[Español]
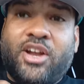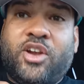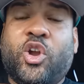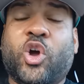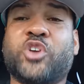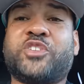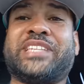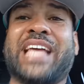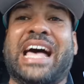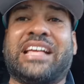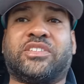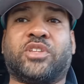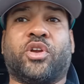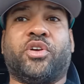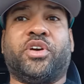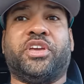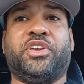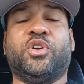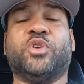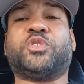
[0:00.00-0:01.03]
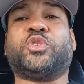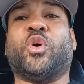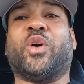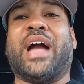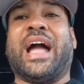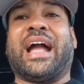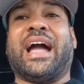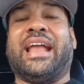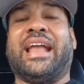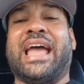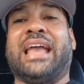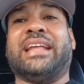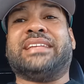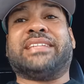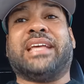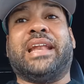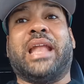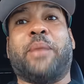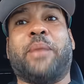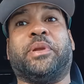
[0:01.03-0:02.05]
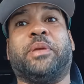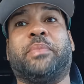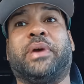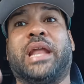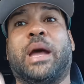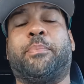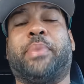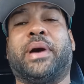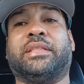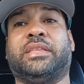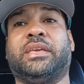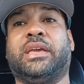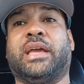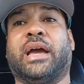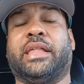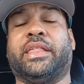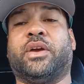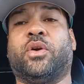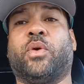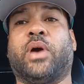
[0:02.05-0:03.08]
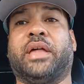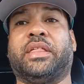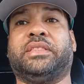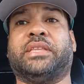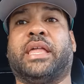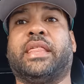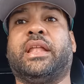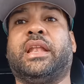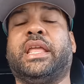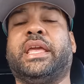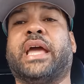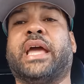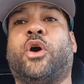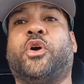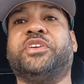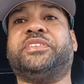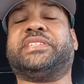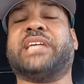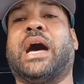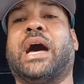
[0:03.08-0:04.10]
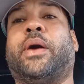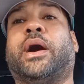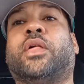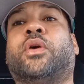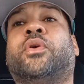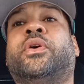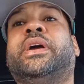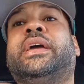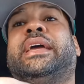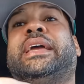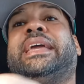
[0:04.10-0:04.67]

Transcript: Los Astros de Houston a ganar. Esa es la primera patica de jugadita del día hoy sábado.